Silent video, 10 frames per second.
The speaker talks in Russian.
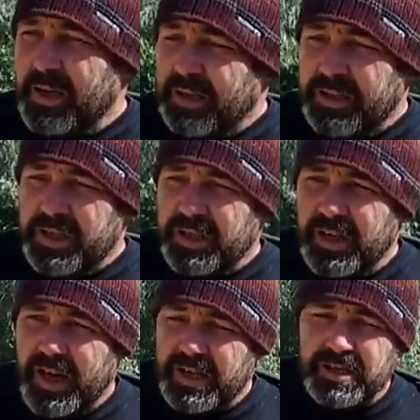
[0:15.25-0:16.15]

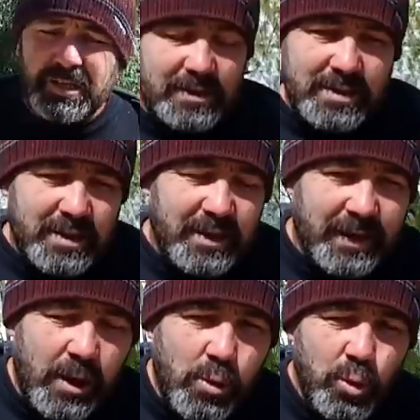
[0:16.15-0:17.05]
дренаж. На
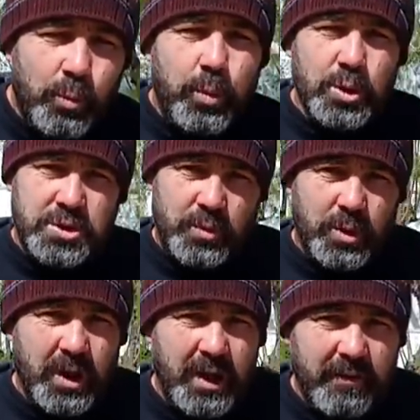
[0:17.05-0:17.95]
какую почву
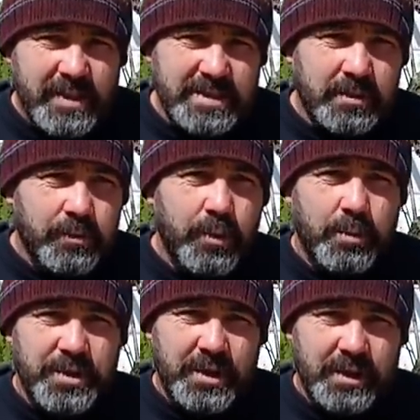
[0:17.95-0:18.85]
он в
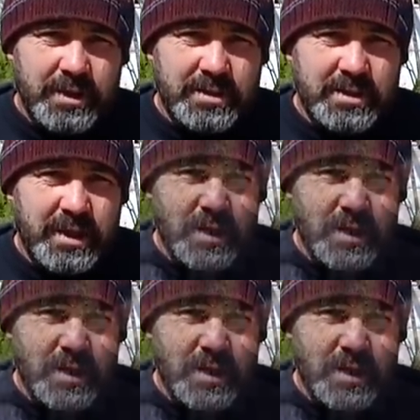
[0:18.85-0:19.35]
основном делается?